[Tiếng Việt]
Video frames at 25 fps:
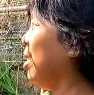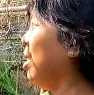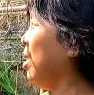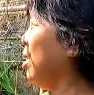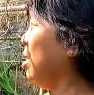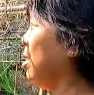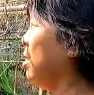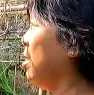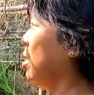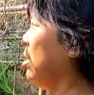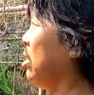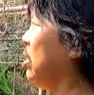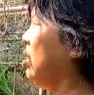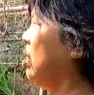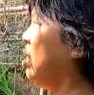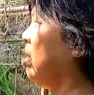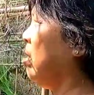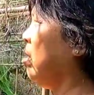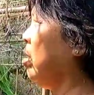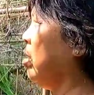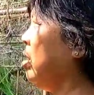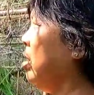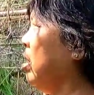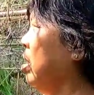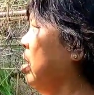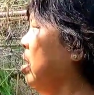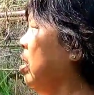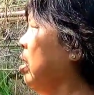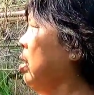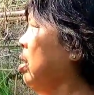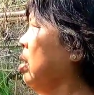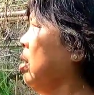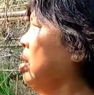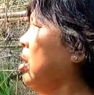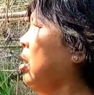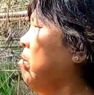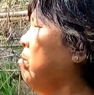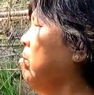á ở cái
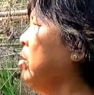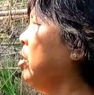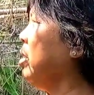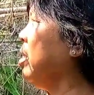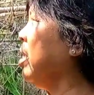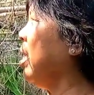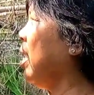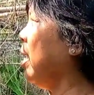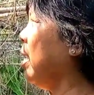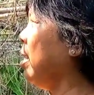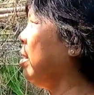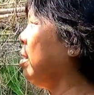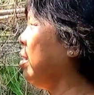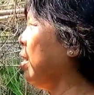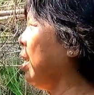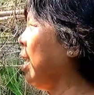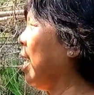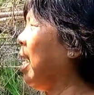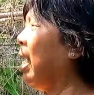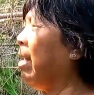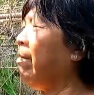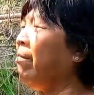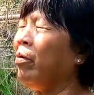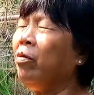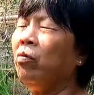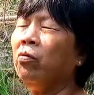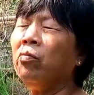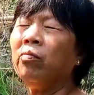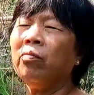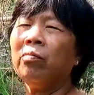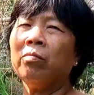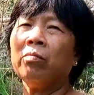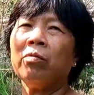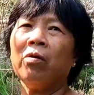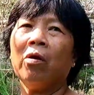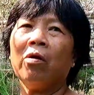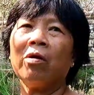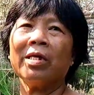chín mười giờ ai mà rút
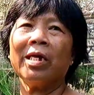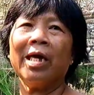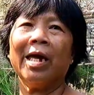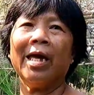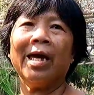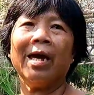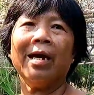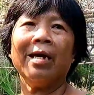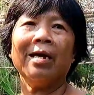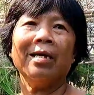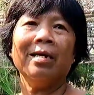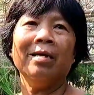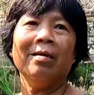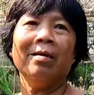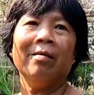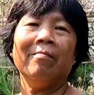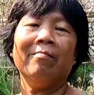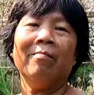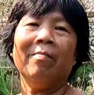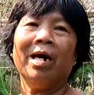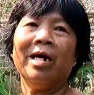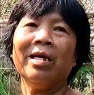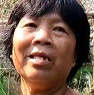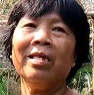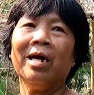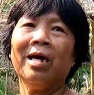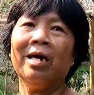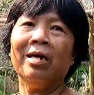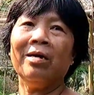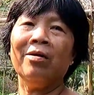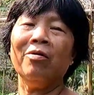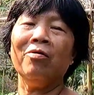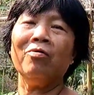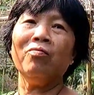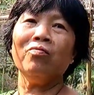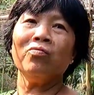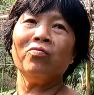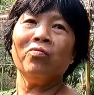đọt tre mà ở trên
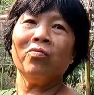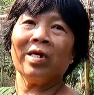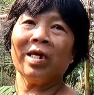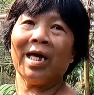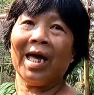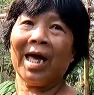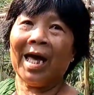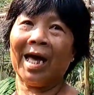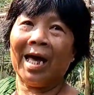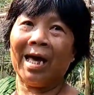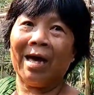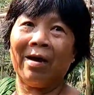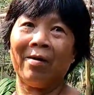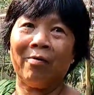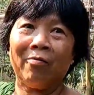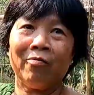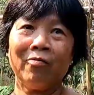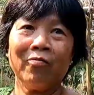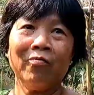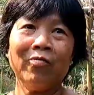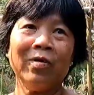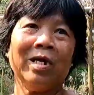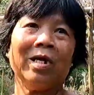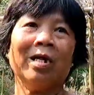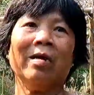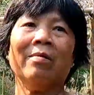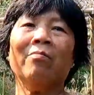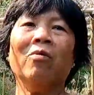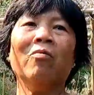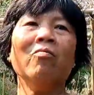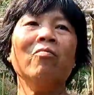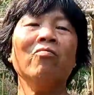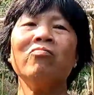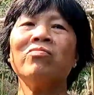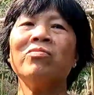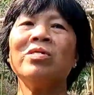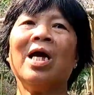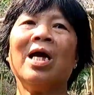nó rút xuống cái ào xuống nào
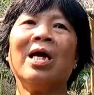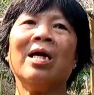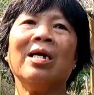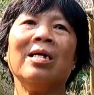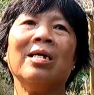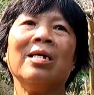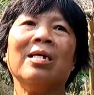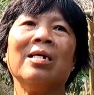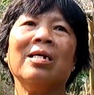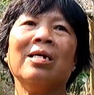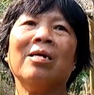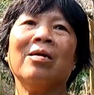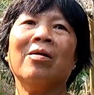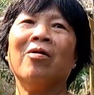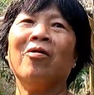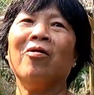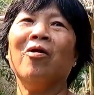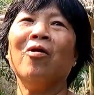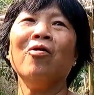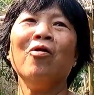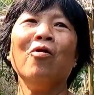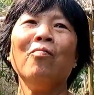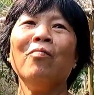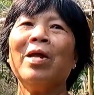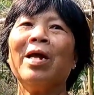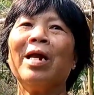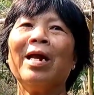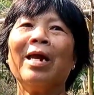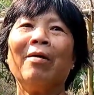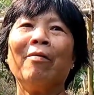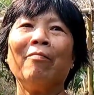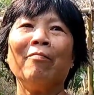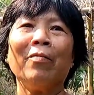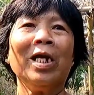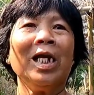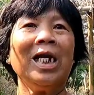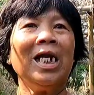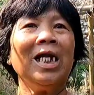út cũng sợ rồi đó đốt đàn
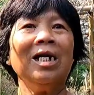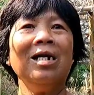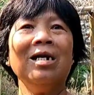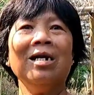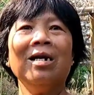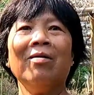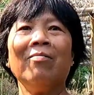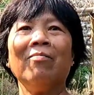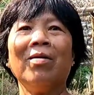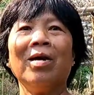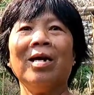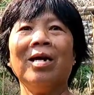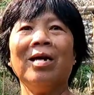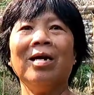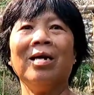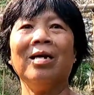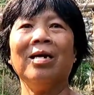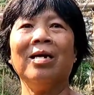lồng đi gánh nước không à